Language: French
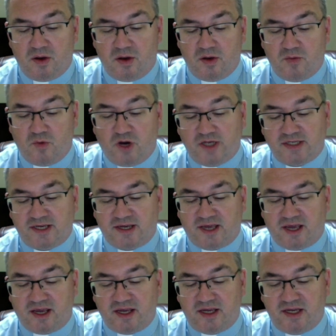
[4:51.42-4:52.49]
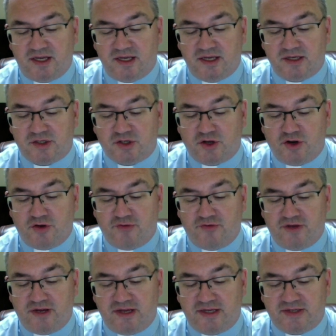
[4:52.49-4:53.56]
Moi, Zacharie, je
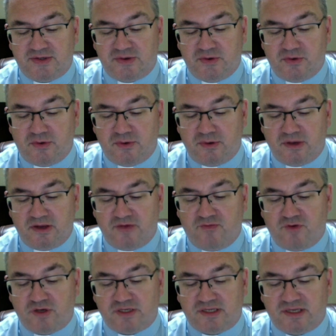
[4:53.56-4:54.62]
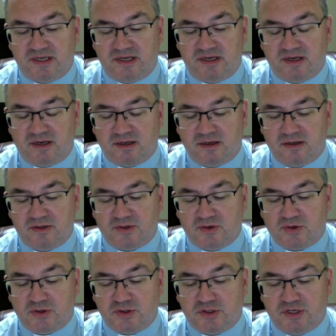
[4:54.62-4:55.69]
levai les yeux et voici ce
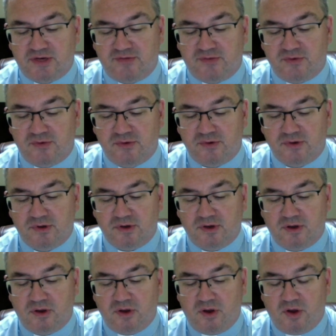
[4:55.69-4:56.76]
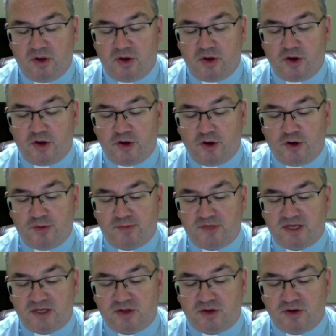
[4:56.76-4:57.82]
que j'ai vu un homme
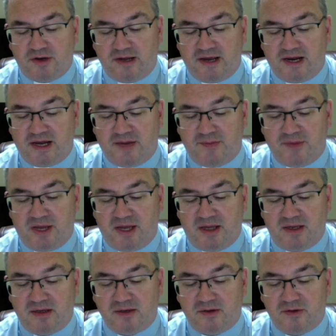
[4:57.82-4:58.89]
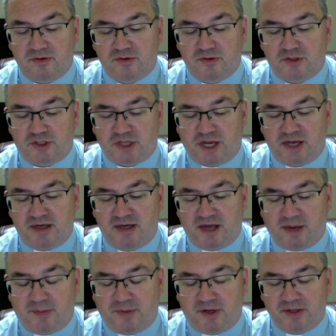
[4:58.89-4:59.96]
qui tenait à la main une chaîne
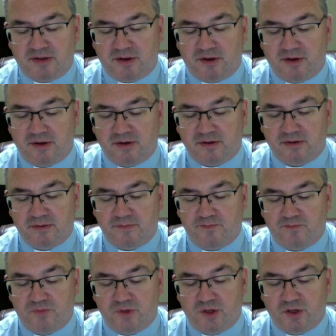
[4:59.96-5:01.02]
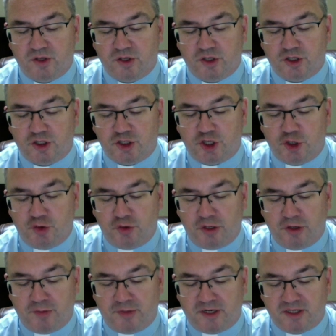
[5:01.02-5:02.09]
d'arpenteur. Je lui
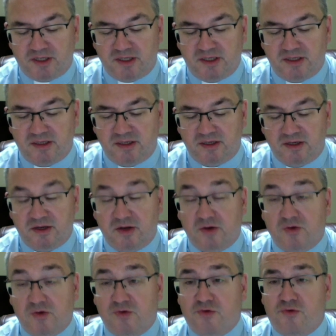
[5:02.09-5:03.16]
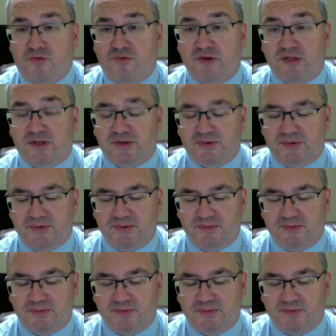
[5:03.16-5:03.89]
demandai Où vas-tu